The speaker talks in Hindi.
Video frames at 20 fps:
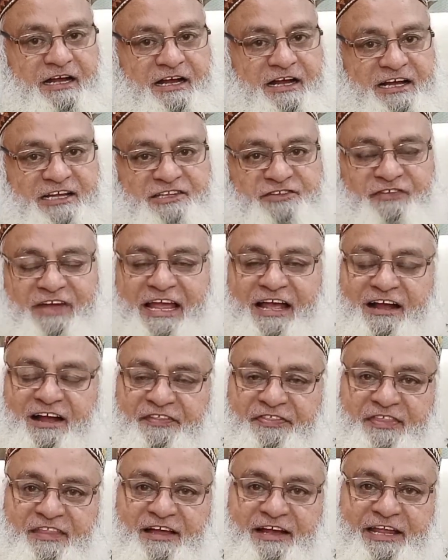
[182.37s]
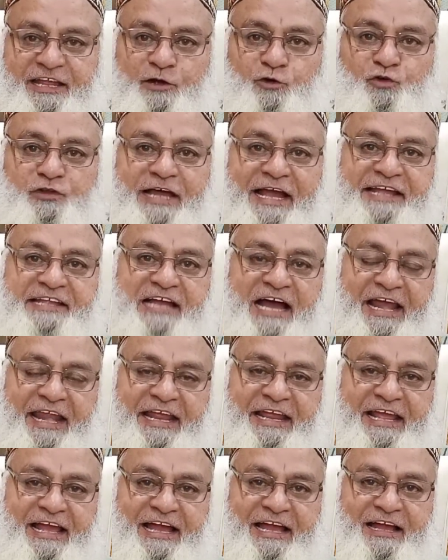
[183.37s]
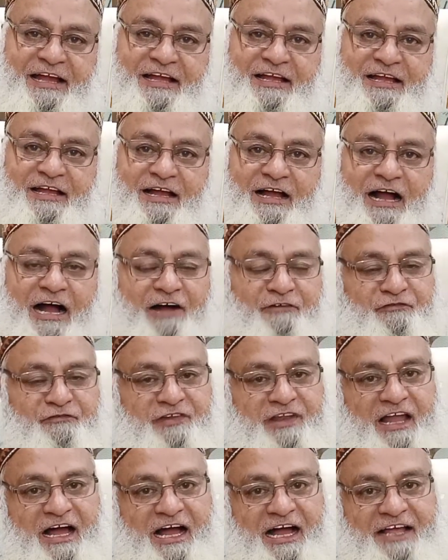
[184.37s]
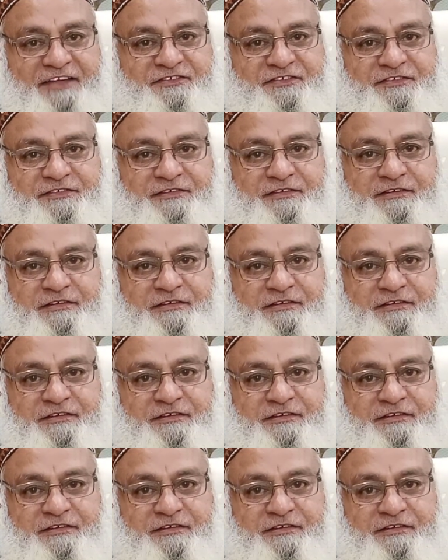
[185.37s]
गजवा खंदक की खुदाई जा रही है अफलास